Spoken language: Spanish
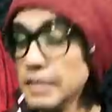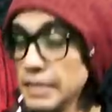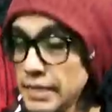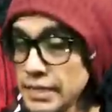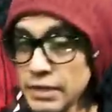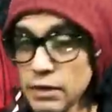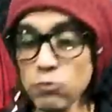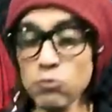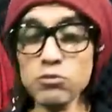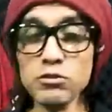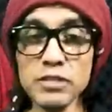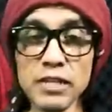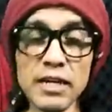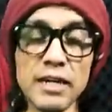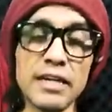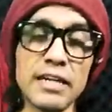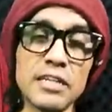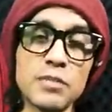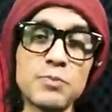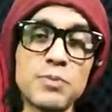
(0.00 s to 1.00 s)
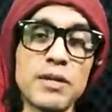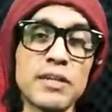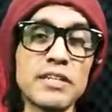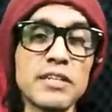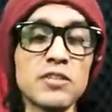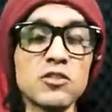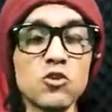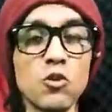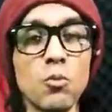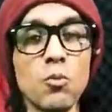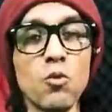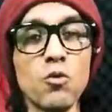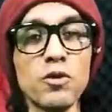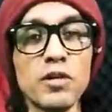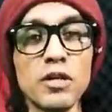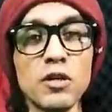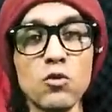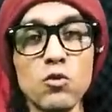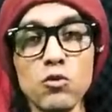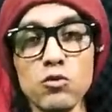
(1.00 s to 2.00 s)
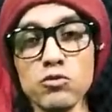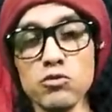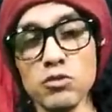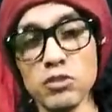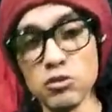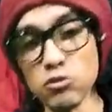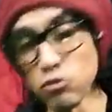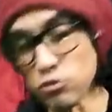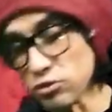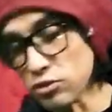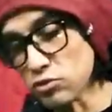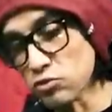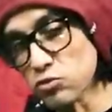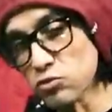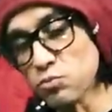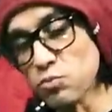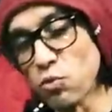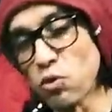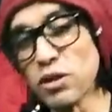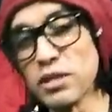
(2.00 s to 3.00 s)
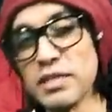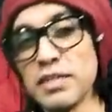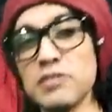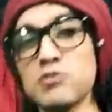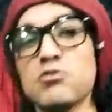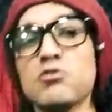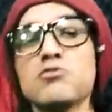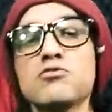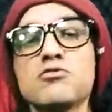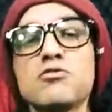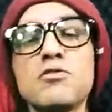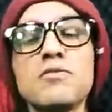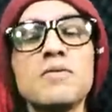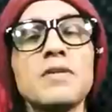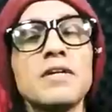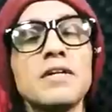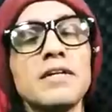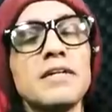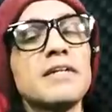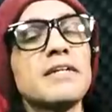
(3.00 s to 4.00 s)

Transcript: y que usa las piernas como un recurso de todos estos morenazos, ¿no?